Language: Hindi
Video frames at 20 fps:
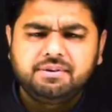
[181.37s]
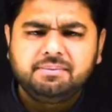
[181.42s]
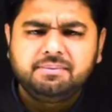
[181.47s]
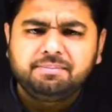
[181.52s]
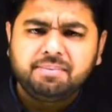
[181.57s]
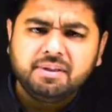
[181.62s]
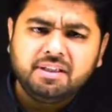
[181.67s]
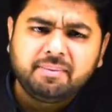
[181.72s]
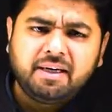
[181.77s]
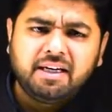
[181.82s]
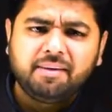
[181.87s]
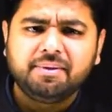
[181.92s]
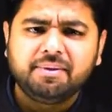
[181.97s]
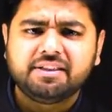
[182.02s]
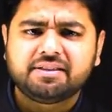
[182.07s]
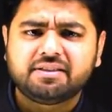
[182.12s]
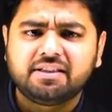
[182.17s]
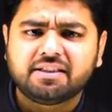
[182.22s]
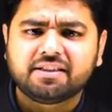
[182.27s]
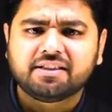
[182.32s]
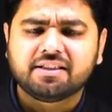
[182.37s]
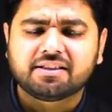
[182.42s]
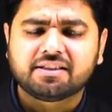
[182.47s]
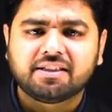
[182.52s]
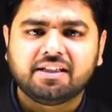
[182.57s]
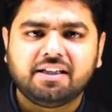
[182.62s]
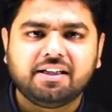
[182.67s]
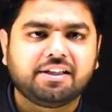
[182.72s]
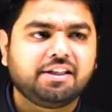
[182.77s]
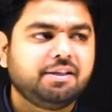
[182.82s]
सिंपली माइंड में स्टिक
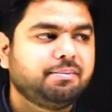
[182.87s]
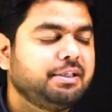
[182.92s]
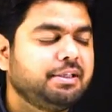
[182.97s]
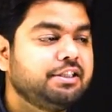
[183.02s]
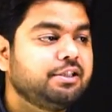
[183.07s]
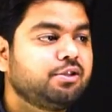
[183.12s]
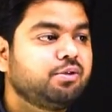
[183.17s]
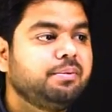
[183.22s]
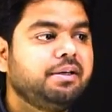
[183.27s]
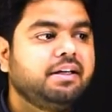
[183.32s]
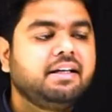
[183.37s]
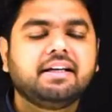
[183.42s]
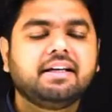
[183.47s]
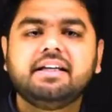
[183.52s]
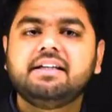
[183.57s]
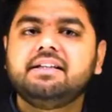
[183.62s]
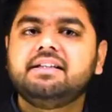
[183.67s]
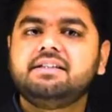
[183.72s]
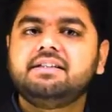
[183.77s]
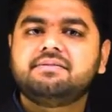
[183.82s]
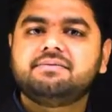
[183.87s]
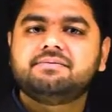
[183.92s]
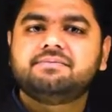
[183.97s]
करता है कि भाई ये तो मिलेंगे ही नहीं